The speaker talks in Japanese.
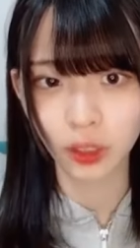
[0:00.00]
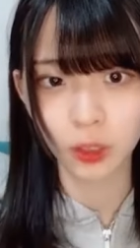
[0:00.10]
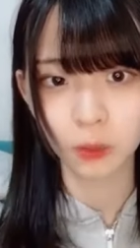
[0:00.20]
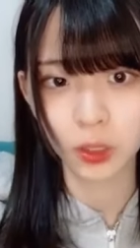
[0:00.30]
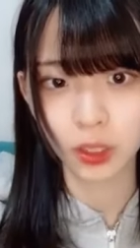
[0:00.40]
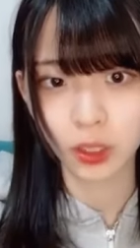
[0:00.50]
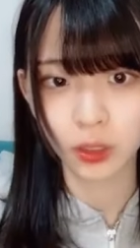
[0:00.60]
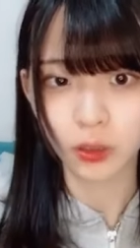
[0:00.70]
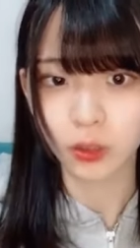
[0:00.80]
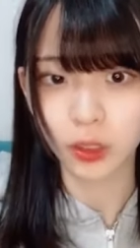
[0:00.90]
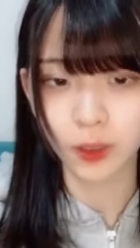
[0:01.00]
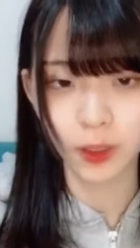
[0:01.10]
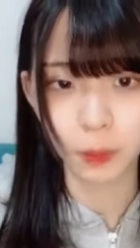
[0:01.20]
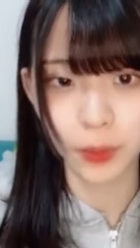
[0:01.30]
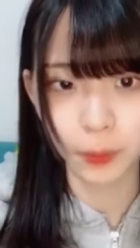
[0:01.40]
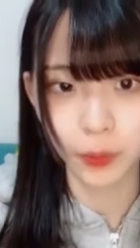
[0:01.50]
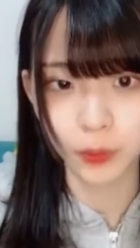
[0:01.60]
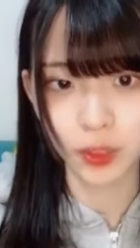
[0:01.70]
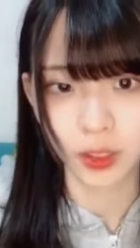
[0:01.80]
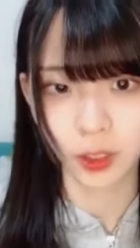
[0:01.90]
からみんなの家に
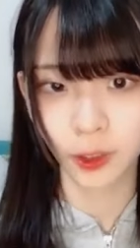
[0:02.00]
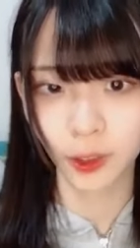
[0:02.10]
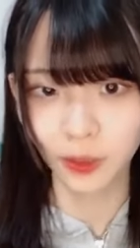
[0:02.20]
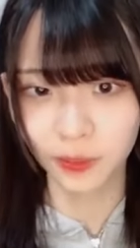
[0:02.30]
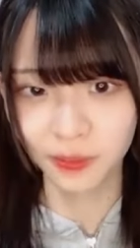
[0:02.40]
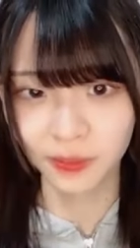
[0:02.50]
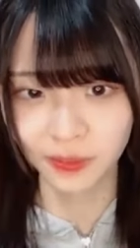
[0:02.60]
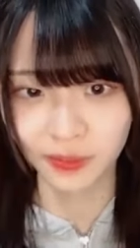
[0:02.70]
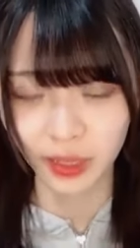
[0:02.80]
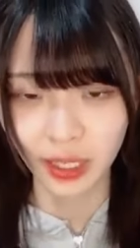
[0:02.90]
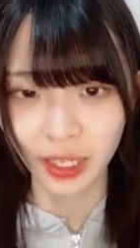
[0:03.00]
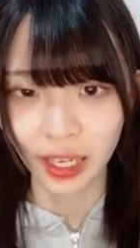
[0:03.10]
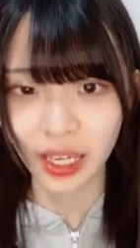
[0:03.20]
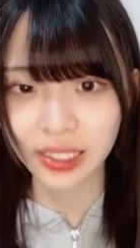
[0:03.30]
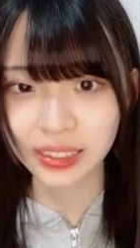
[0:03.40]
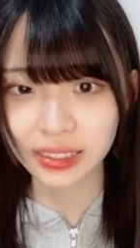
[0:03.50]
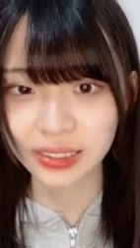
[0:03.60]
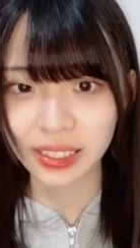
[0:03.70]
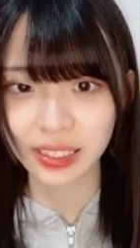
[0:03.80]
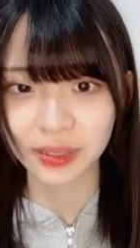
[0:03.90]
ピンポンしに行く半死
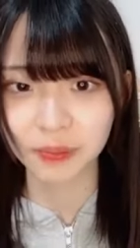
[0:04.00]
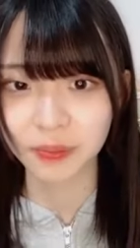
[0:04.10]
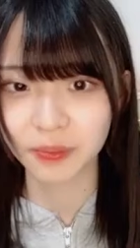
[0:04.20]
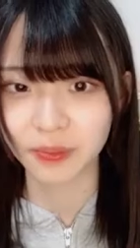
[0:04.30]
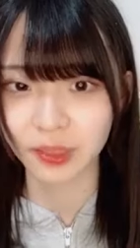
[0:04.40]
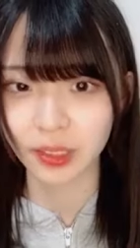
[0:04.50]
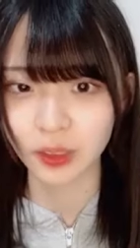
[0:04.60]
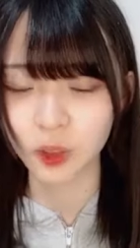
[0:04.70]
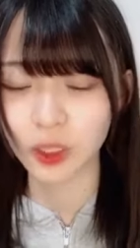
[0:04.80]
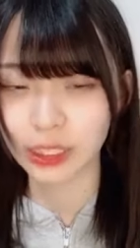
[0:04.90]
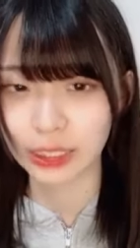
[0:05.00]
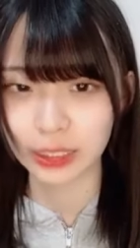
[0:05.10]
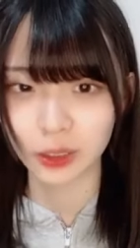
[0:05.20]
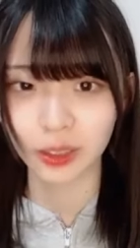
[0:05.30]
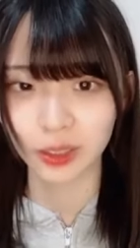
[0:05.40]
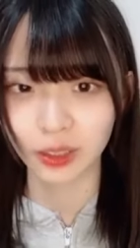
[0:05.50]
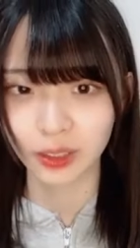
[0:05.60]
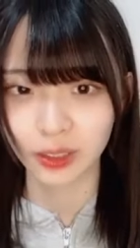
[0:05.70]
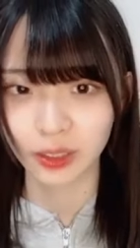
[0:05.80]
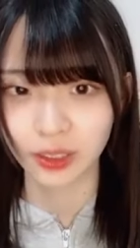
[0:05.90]
にサイン筆でってこと
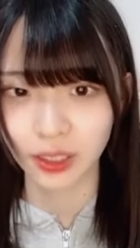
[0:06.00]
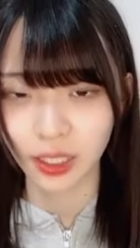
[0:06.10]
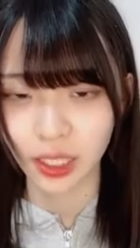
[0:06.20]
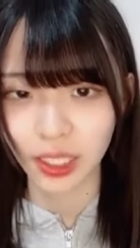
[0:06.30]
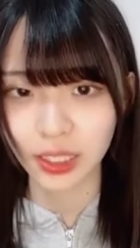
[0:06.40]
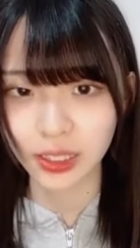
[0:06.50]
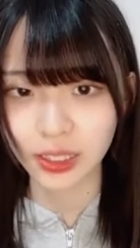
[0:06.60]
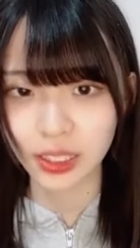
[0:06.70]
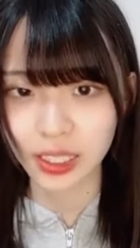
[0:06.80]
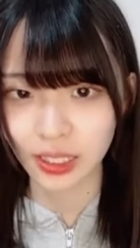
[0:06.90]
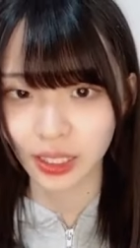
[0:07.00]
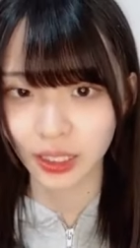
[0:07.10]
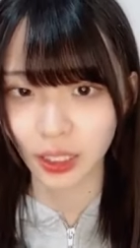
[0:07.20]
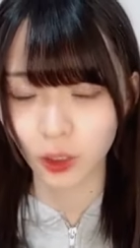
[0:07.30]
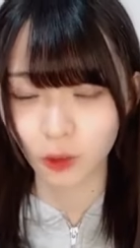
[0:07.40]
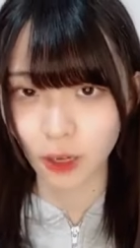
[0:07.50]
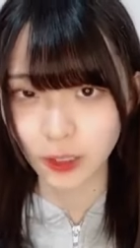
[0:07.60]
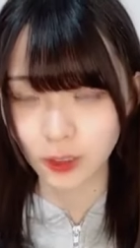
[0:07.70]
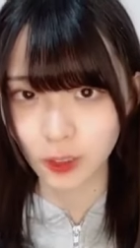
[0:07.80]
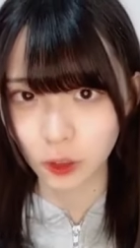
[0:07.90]
?N チレンで結構
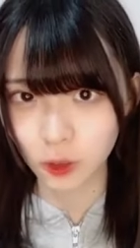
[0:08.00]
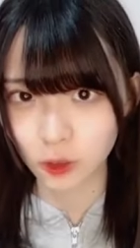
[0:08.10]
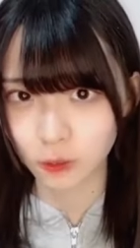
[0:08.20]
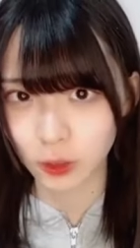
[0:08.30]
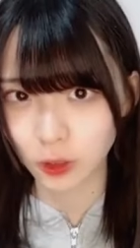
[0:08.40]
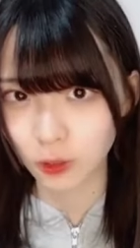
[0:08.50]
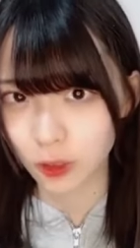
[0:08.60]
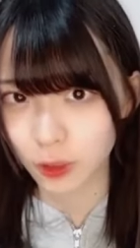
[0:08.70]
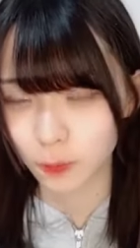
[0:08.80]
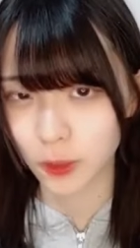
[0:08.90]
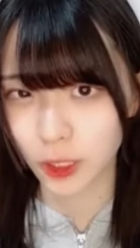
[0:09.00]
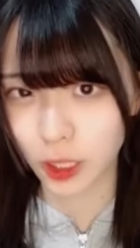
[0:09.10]
ワンチャンある、まあ、それはまあ